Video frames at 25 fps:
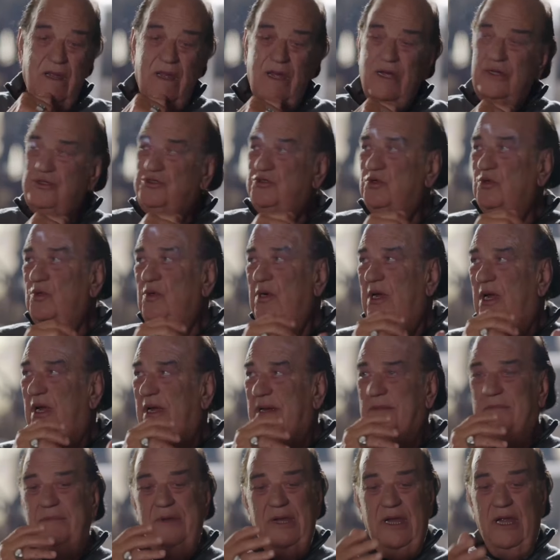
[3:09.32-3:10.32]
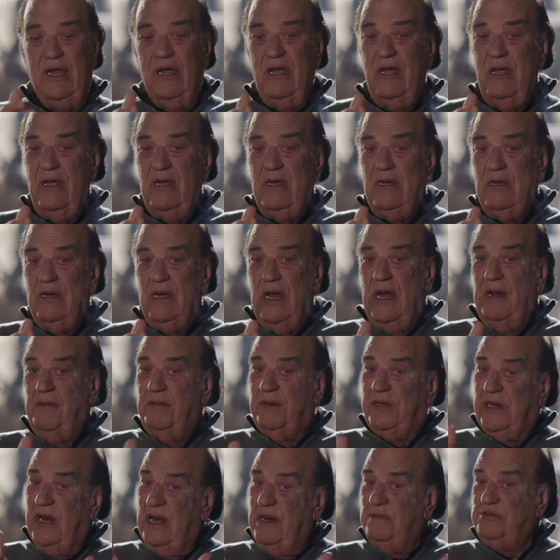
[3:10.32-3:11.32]
يا جو يا ابني انا
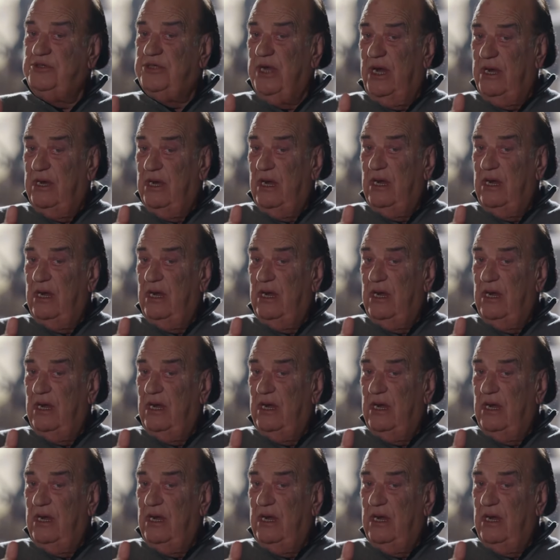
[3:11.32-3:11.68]
ما بتكلمش عن